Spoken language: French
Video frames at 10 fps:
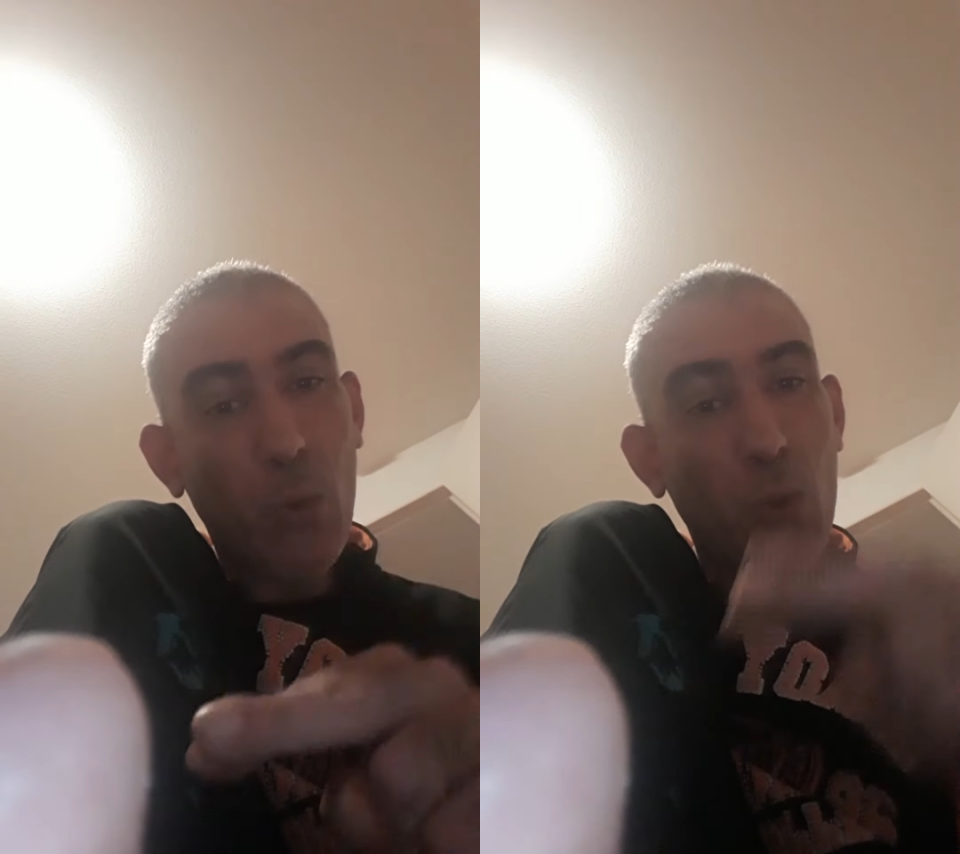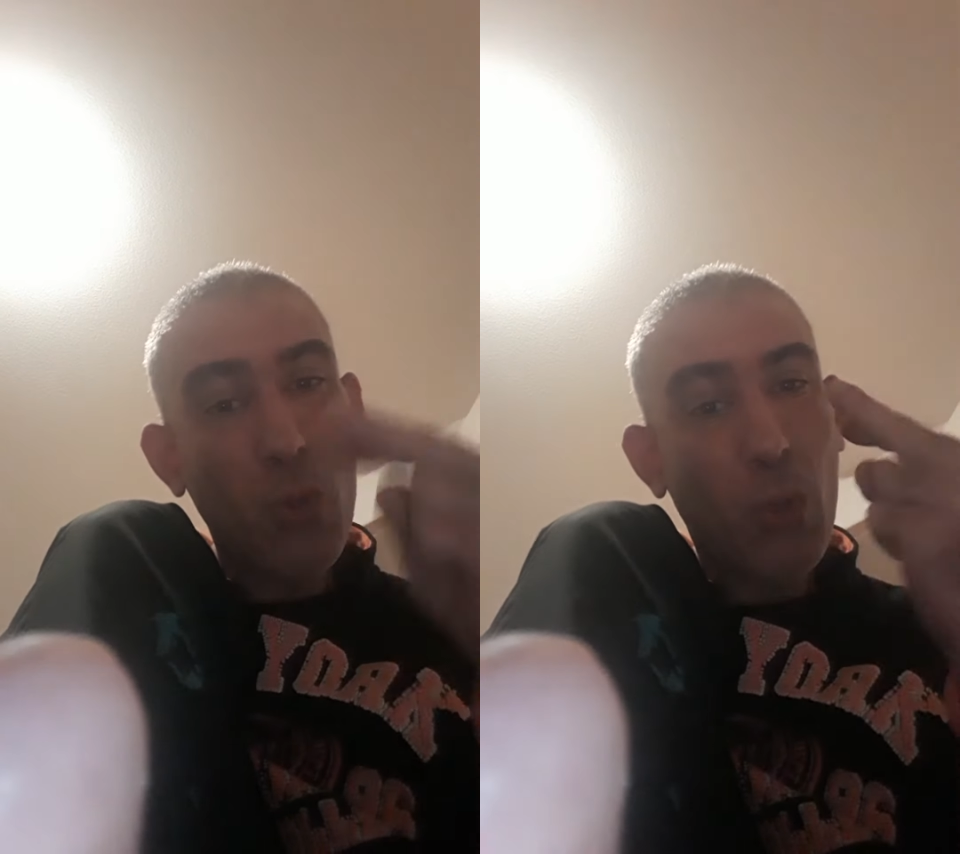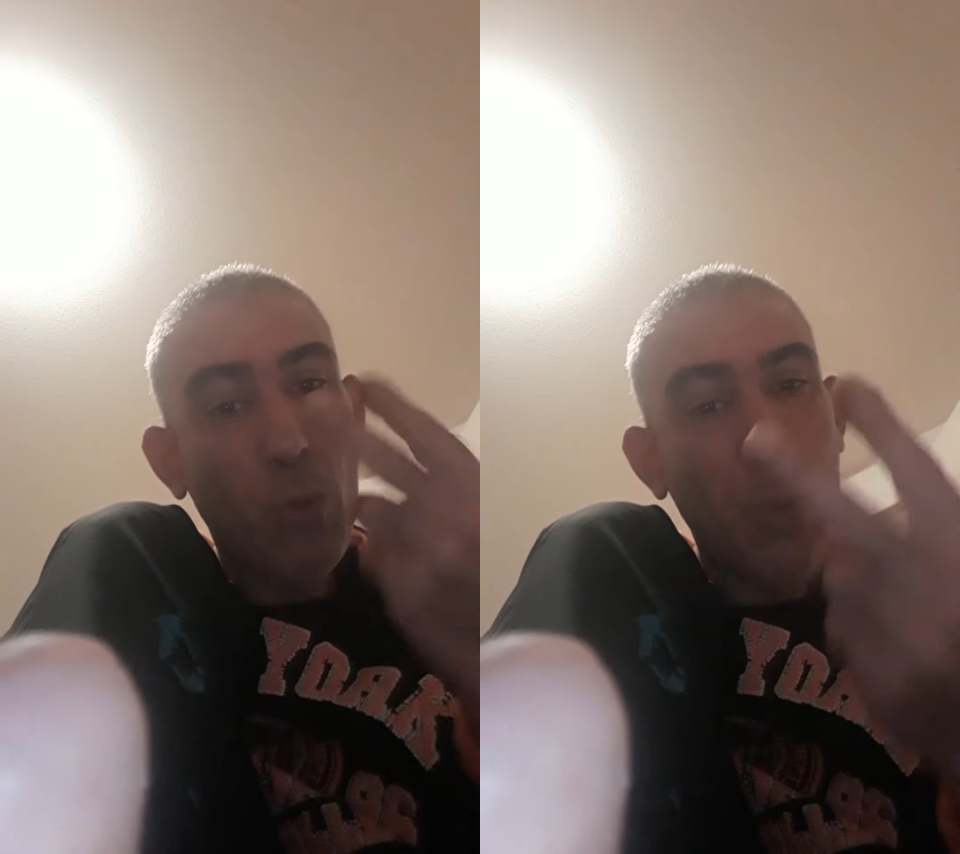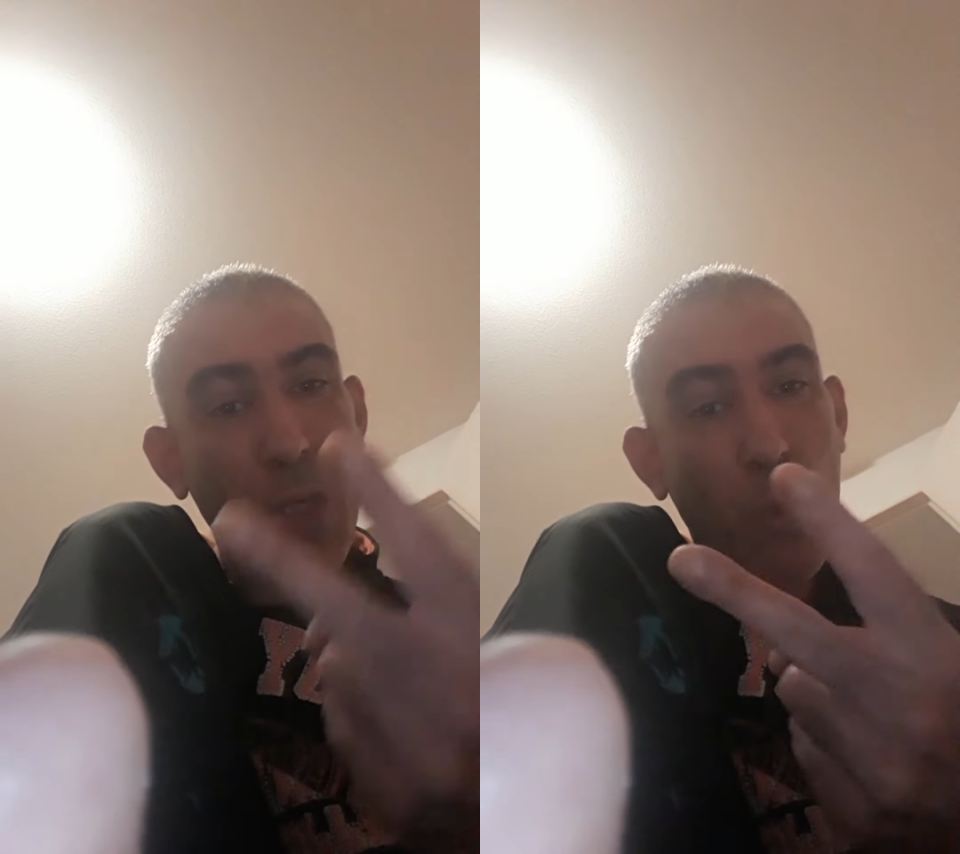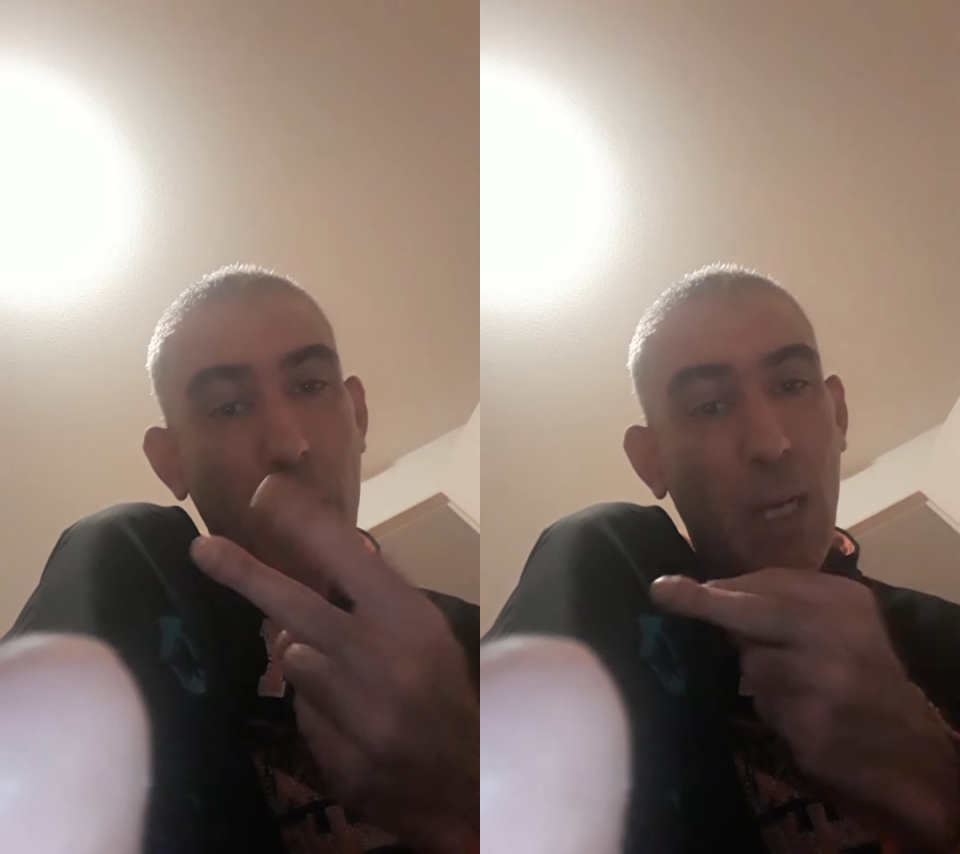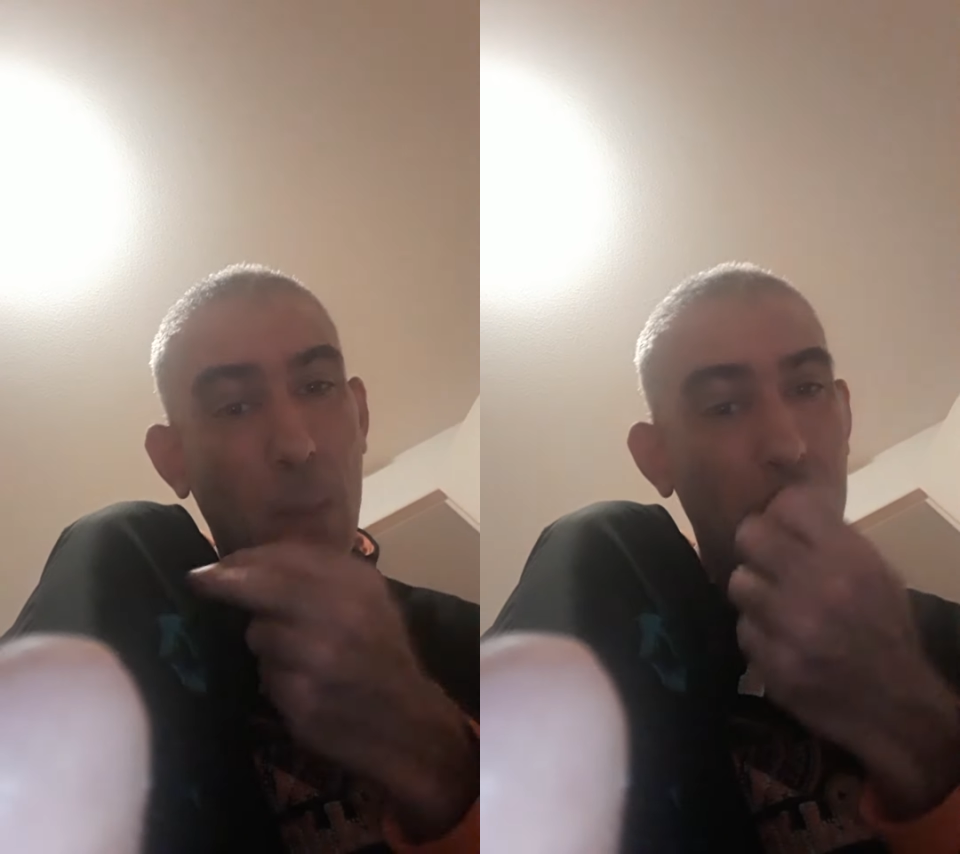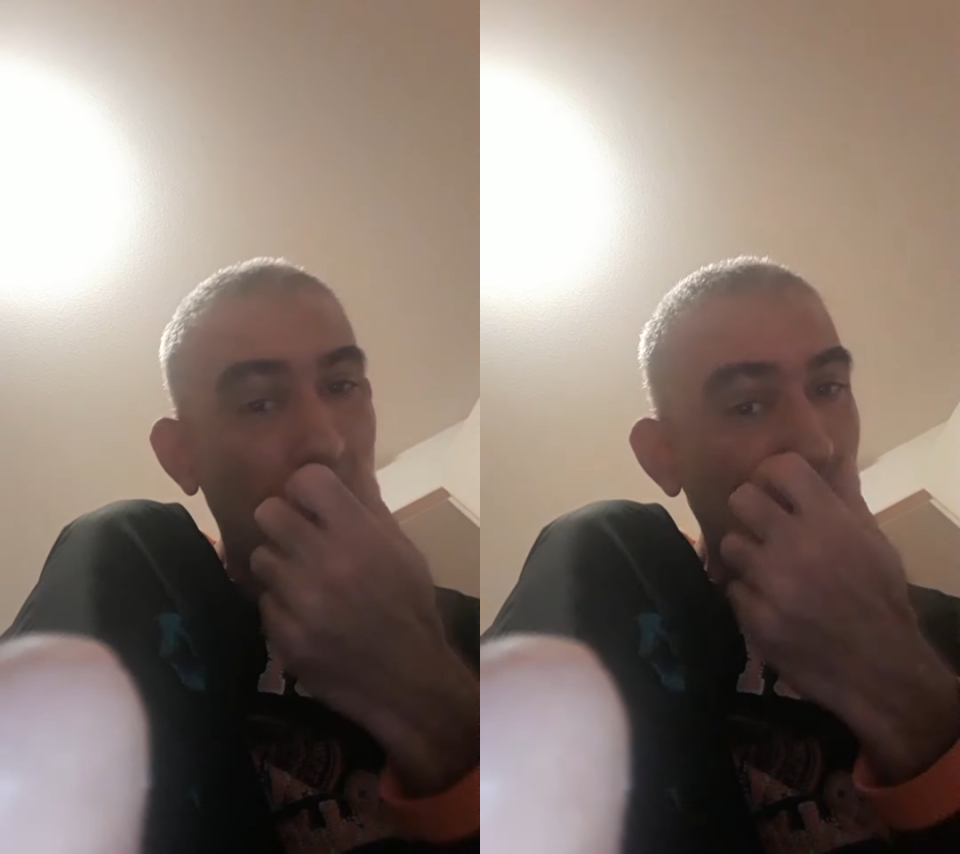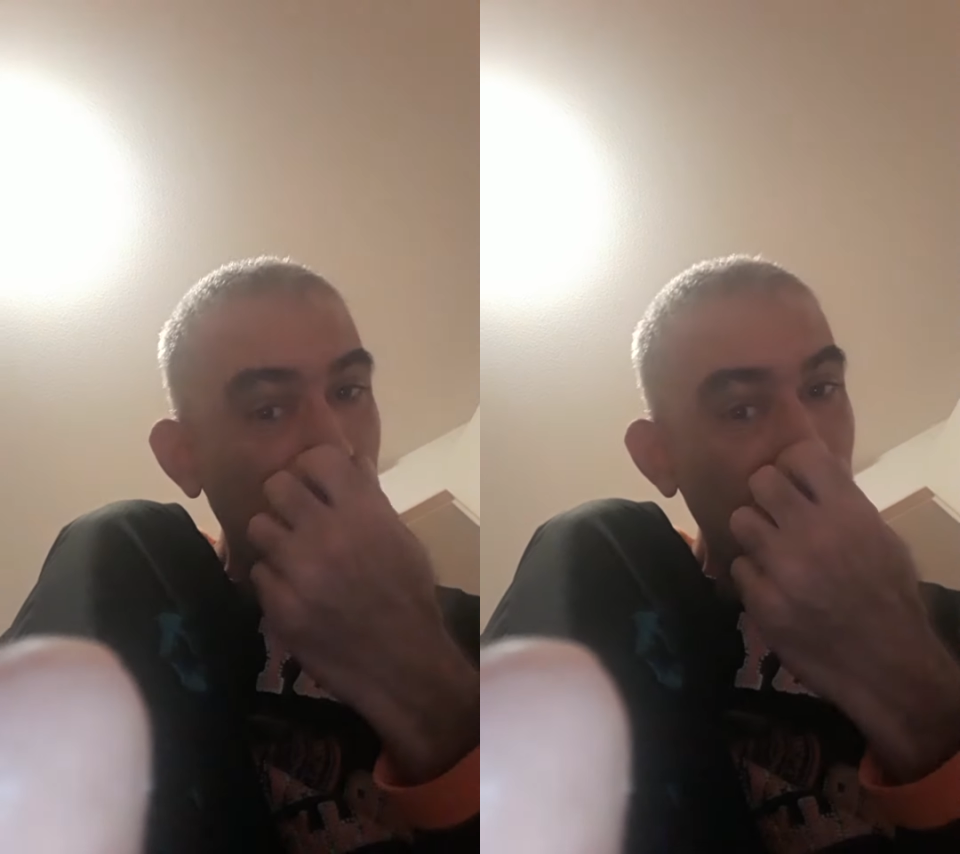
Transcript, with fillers: d'aujourd'hui, je pars là-bas.